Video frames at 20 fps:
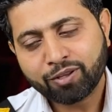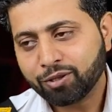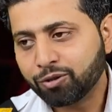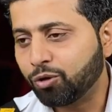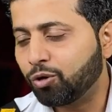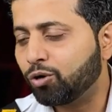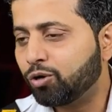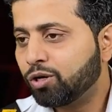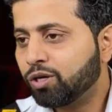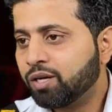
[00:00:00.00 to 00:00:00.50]

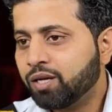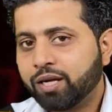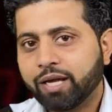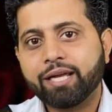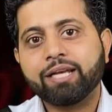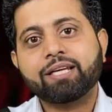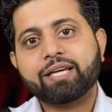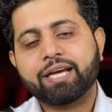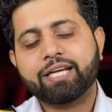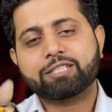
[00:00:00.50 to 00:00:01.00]
तो
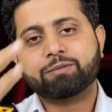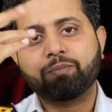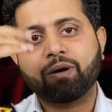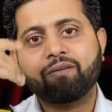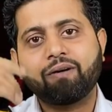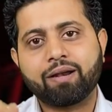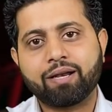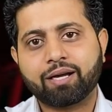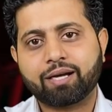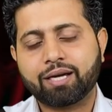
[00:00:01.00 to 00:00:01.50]
इन केस
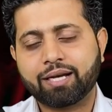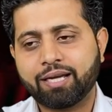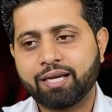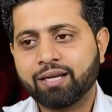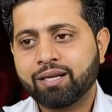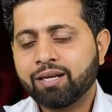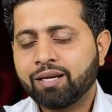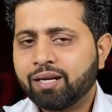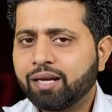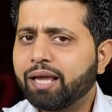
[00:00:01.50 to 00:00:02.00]
भगवान ना करे
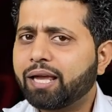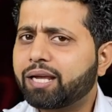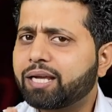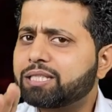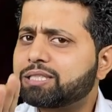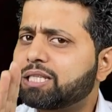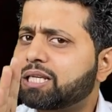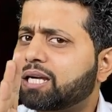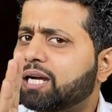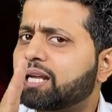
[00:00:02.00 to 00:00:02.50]
एक
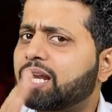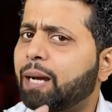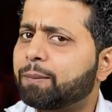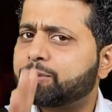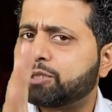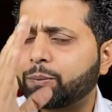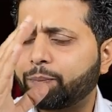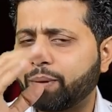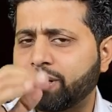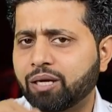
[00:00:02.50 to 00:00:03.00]
किसी खराब
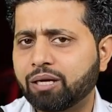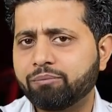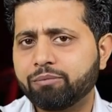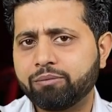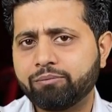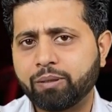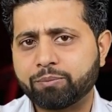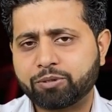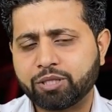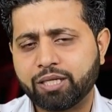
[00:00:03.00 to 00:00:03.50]
शिपिंग
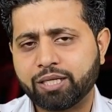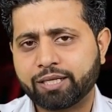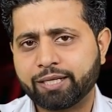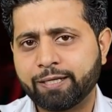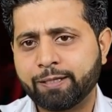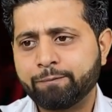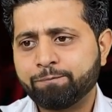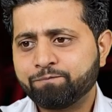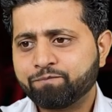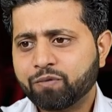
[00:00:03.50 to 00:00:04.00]
कंपनी में आप चले
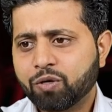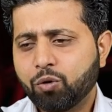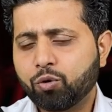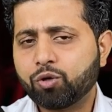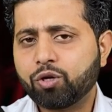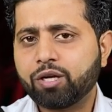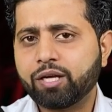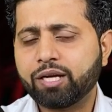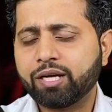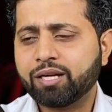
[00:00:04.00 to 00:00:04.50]
गए
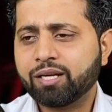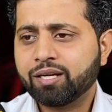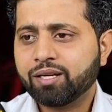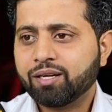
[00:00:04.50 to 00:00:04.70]
उन्होंने